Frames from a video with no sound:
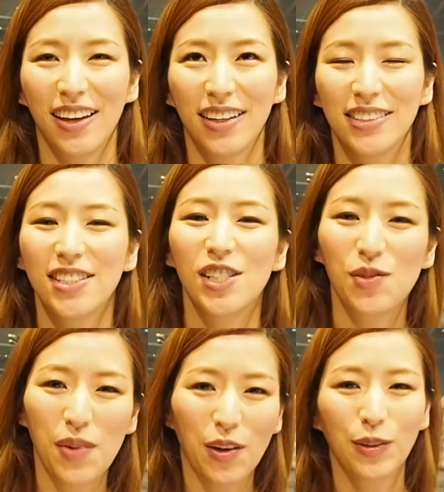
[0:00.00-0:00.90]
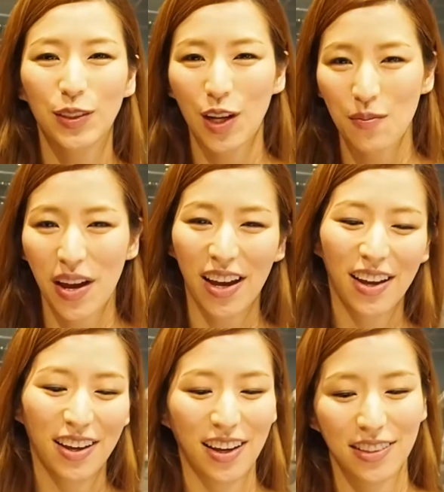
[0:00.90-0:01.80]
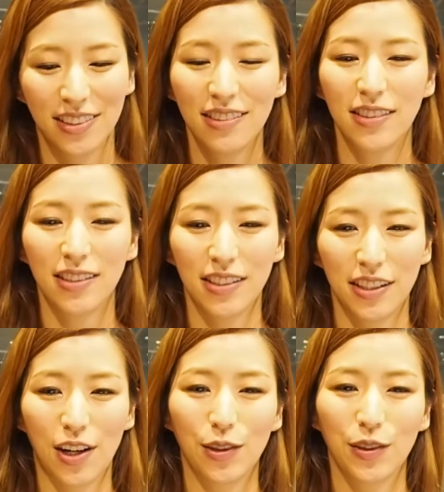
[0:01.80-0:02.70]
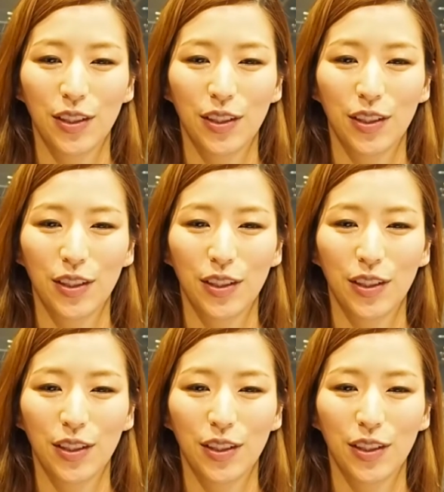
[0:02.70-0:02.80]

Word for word: えー、1日目2日目全然違う、